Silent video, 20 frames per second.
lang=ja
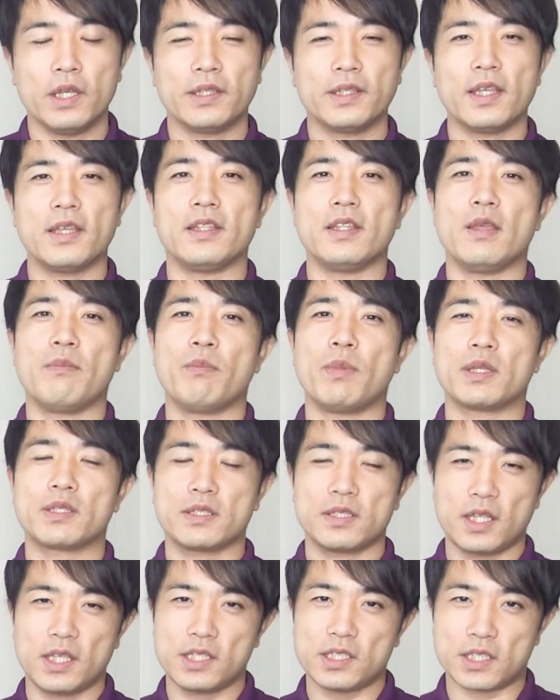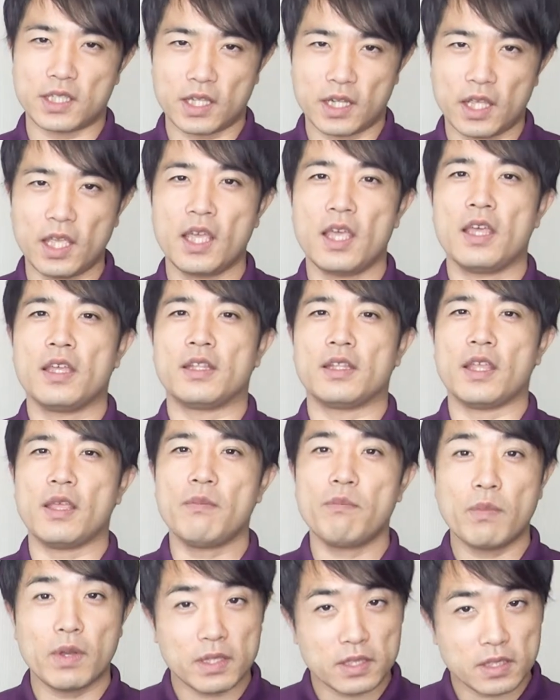で、年末年始でね、
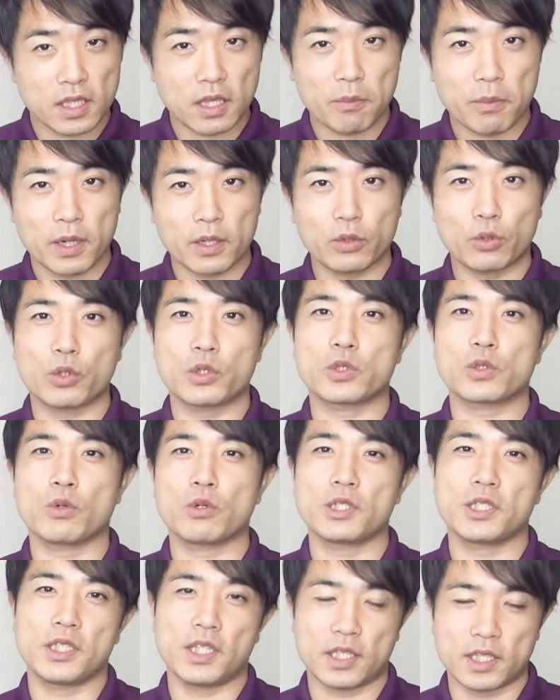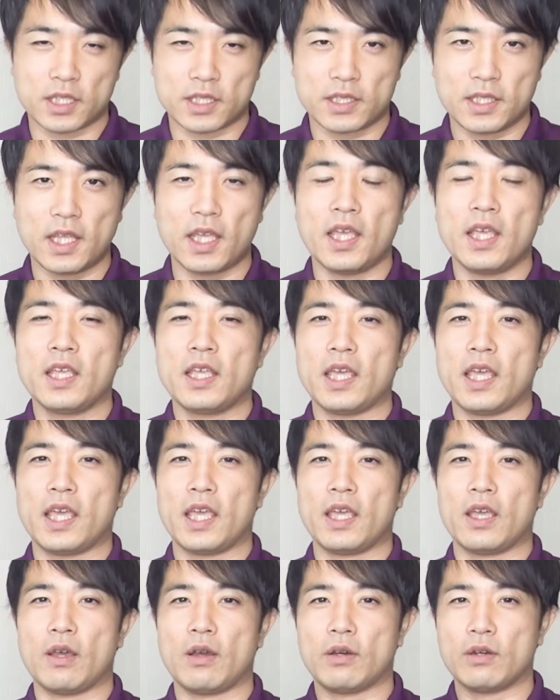年末はやっぱり年越しでですね、
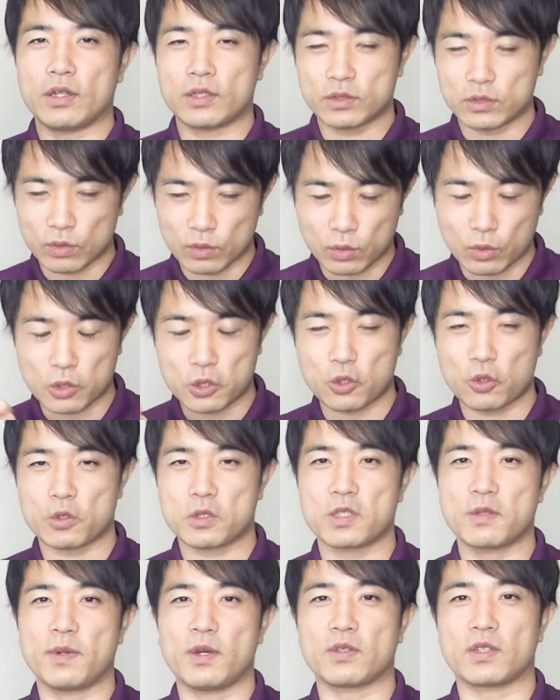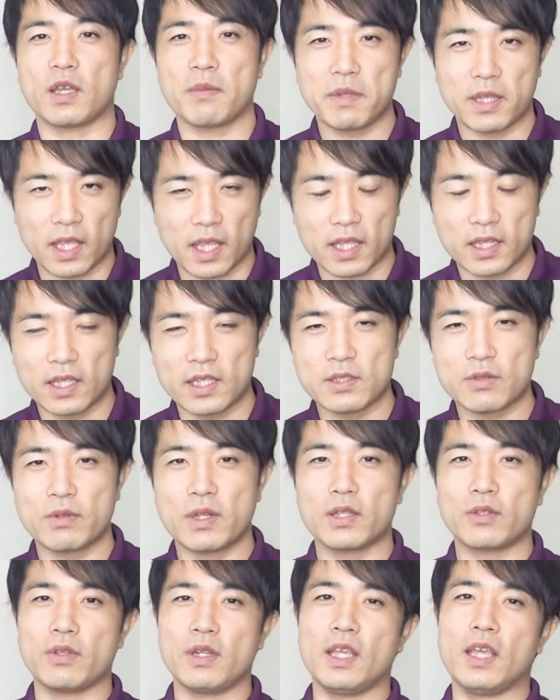えー、その年越しそばを食べて、で、そ
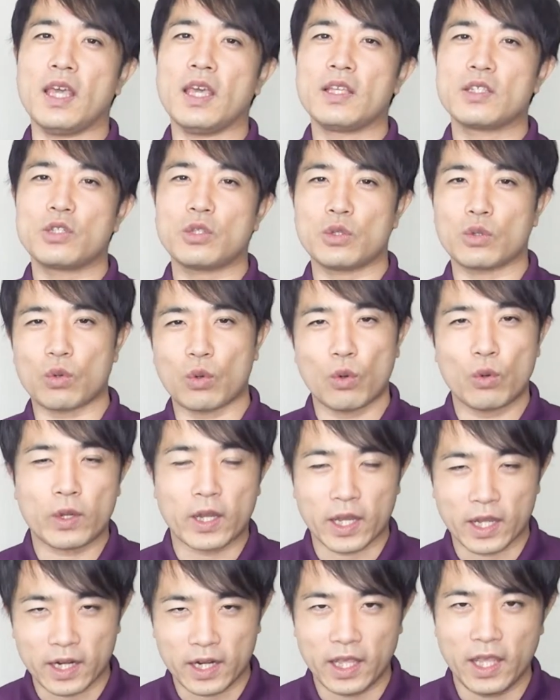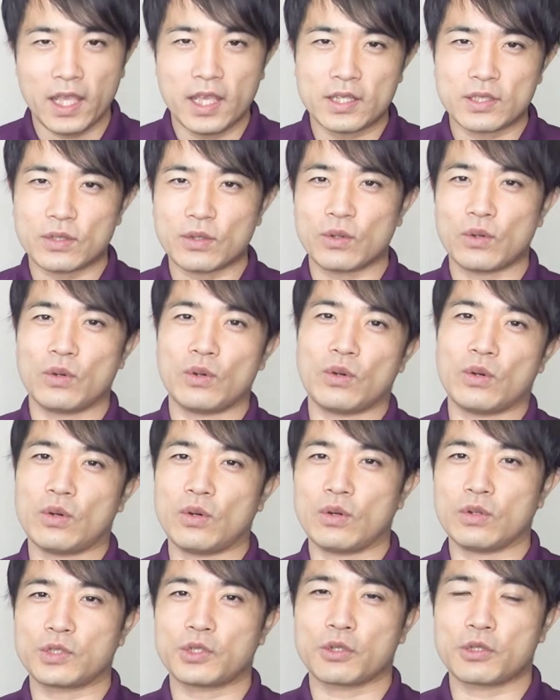の後にちょっと豪華なね、そ
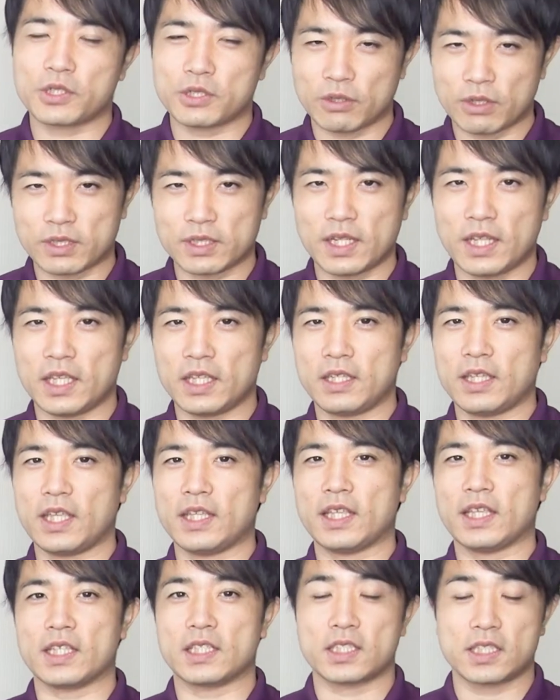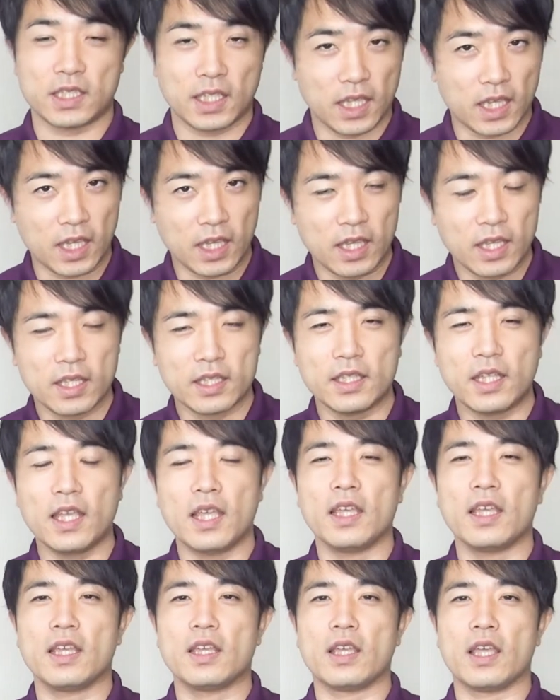の食事をですね、家でして、
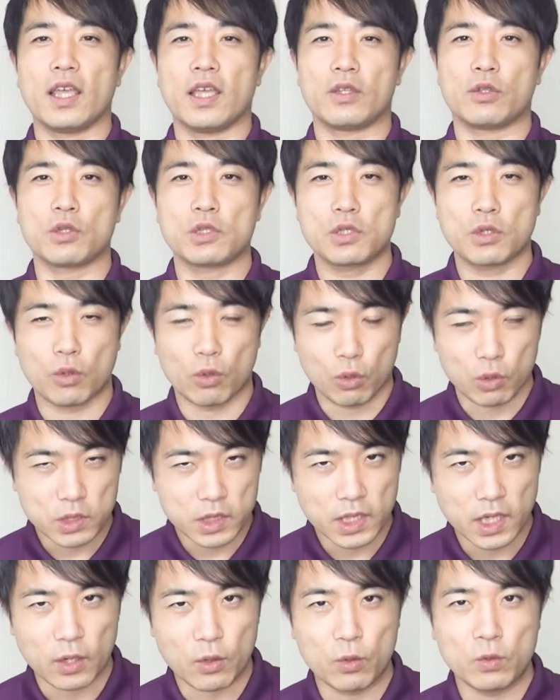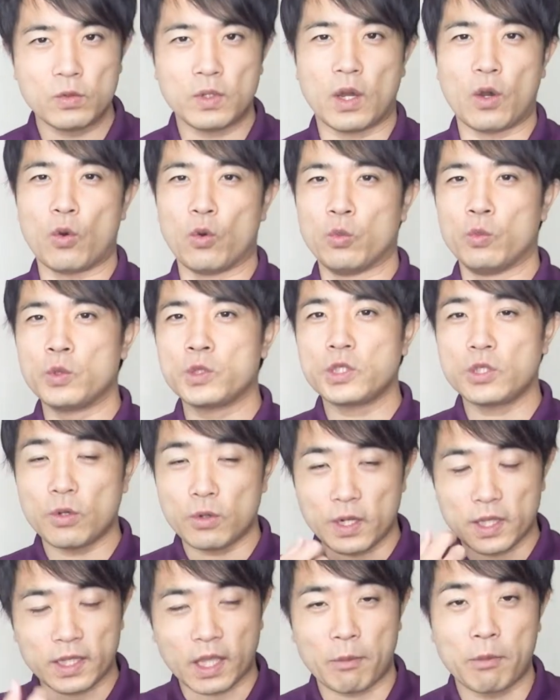で、えー、年を越したら今度はお餅
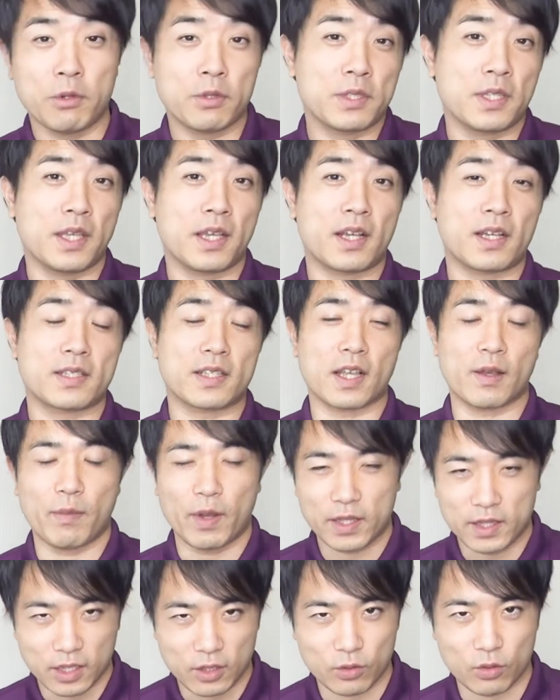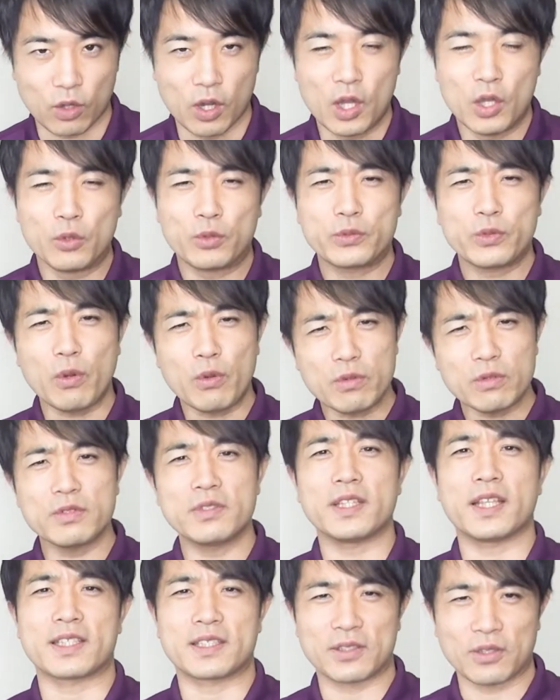をね、食べる生活が待ってると。太る
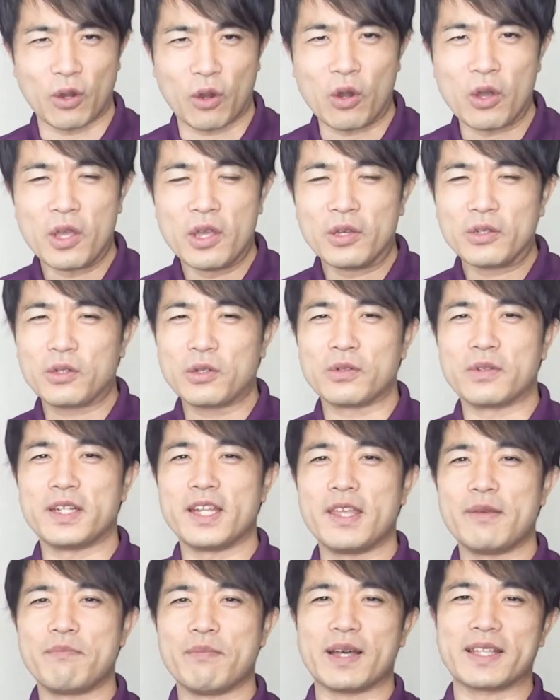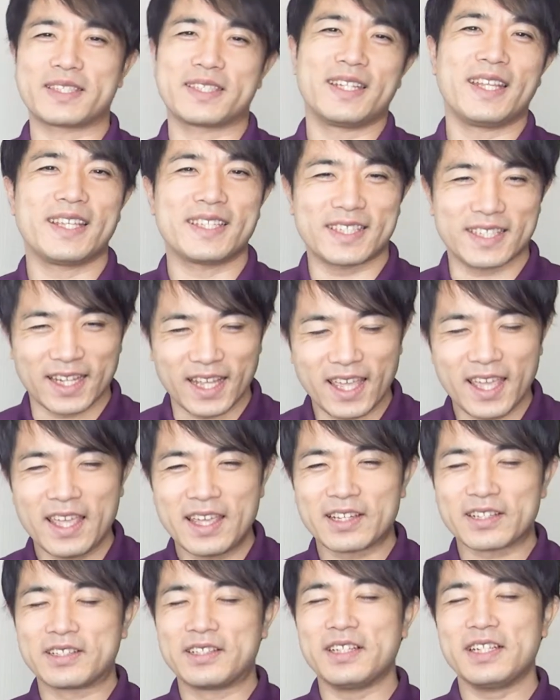んですよ、この年末年始ね。
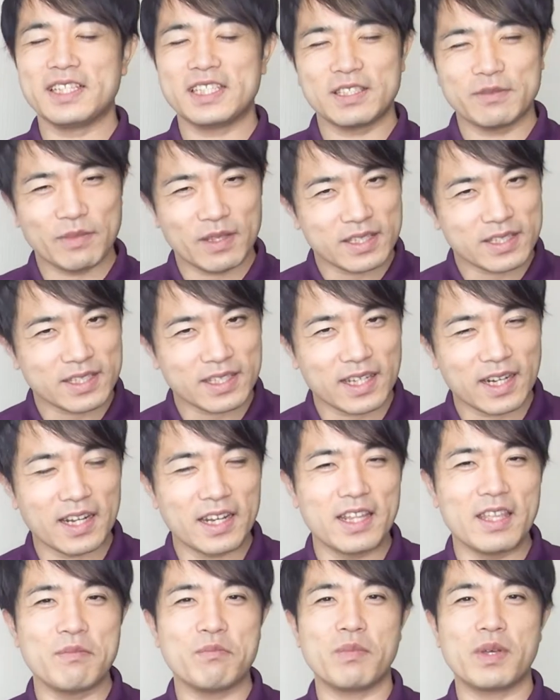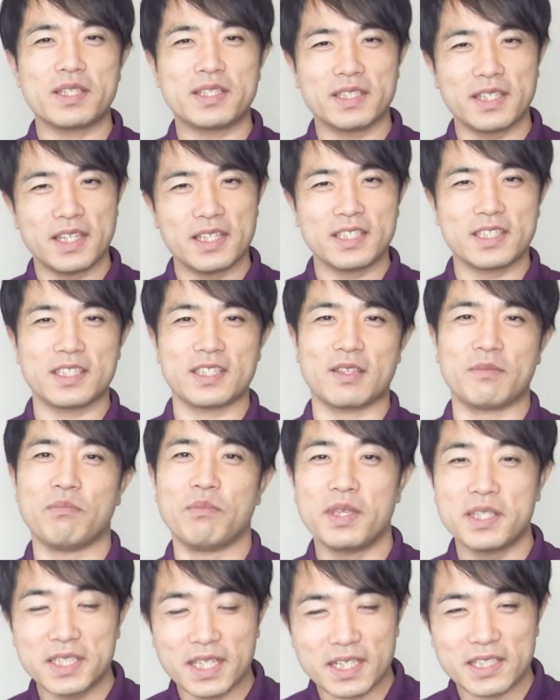クリスマスから年末年始で
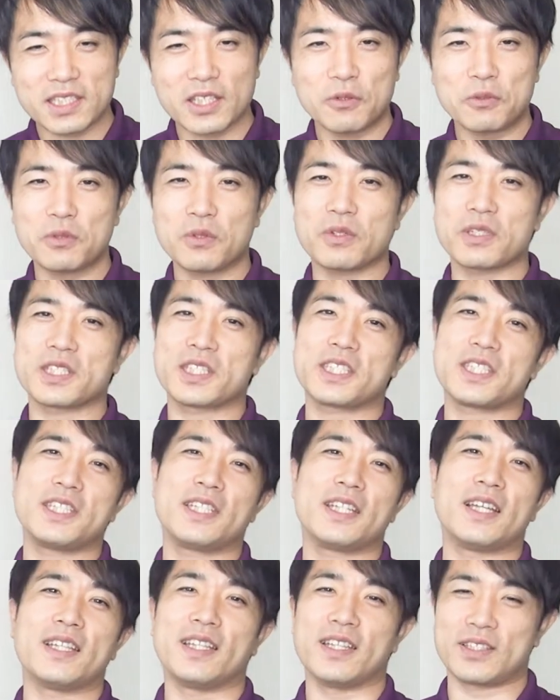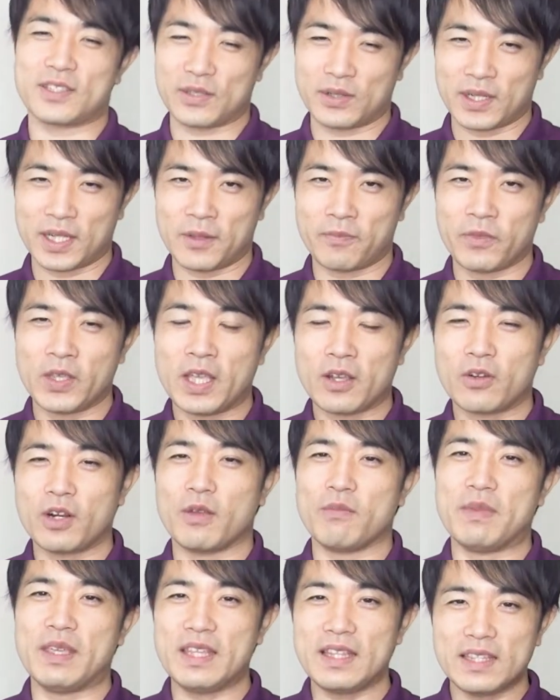めちゃくちゃ太る時期なんですよね。こ
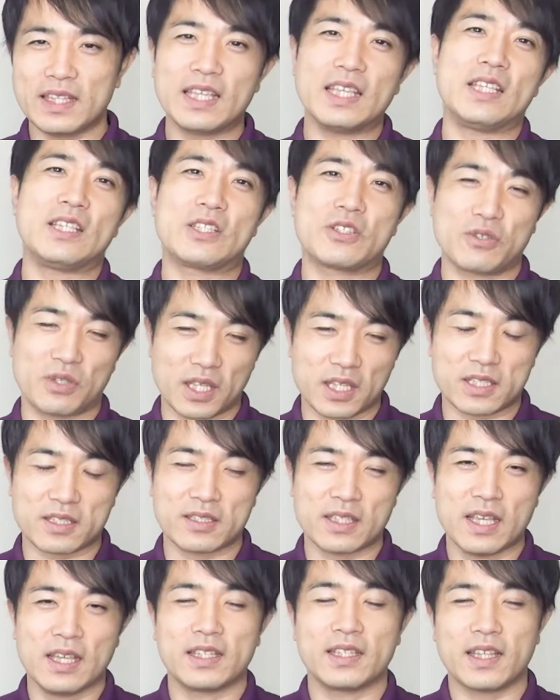れみんな一緒です。